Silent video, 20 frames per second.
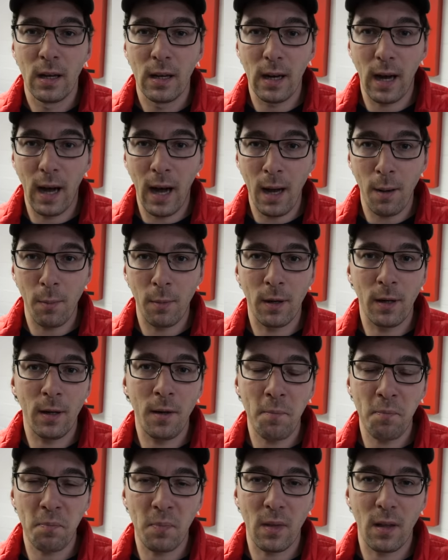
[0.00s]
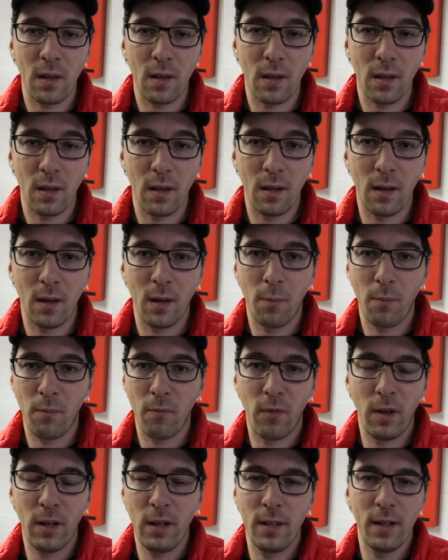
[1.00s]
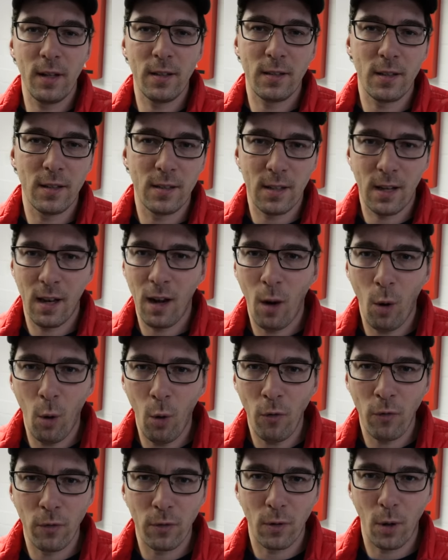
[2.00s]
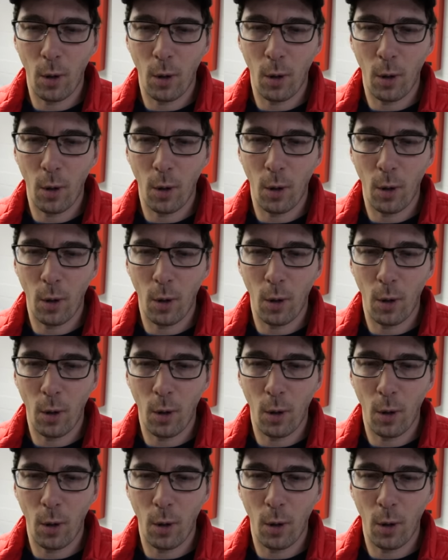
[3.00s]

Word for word: Aber ähm, wenn ihr es jetzt kauft,